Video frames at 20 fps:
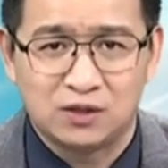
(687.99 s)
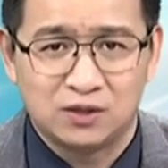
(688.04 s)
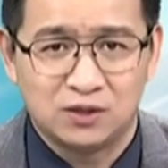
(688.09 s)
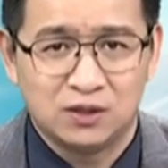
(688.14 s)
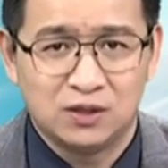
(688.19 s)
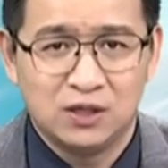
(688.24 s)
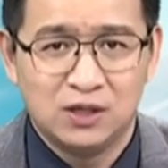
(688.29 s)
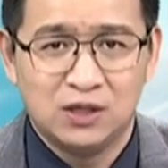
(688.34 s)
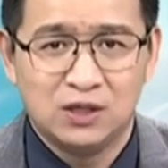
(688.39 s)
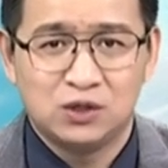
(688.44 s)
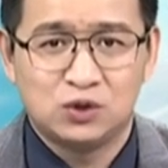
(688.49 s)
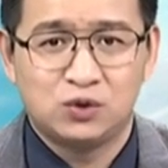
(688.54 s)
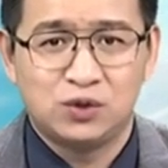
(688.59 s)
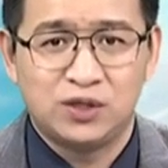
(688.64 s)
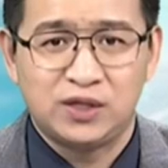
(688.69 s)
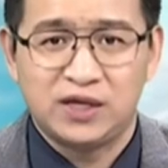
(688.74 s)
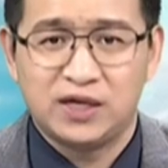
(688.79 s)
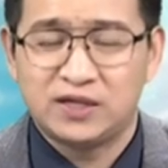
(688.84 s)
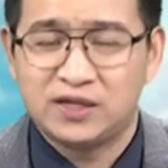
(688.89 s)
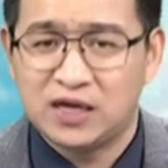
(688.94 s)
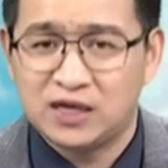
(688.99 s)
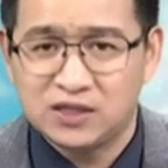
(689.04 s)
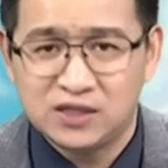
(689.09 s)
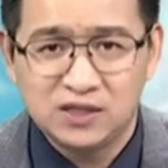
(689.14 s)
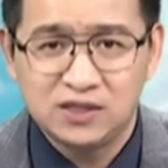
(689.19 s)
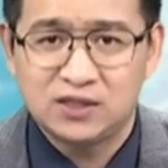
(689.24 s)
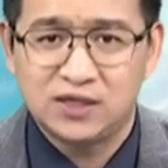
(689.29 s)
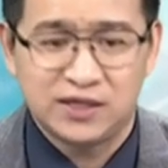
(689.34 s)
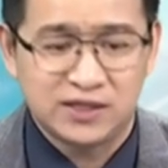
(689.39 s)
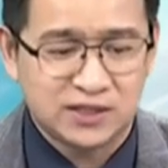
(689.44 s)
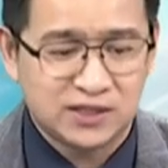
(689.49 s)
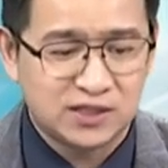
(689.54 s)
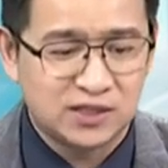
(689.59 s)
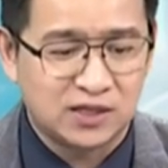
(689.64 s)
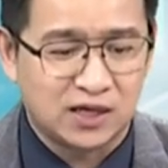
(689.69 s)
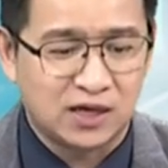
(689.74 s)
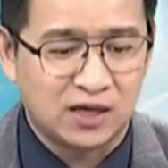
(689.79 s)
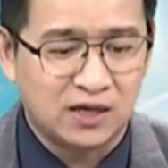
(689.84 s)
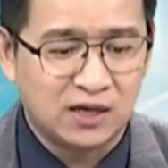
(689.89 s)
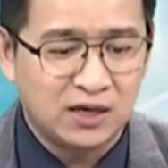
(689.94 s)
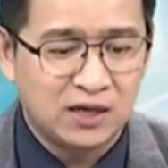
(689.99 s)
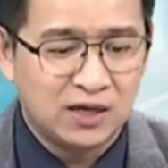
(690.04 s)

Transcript: 了？所以你要当心这一次啊！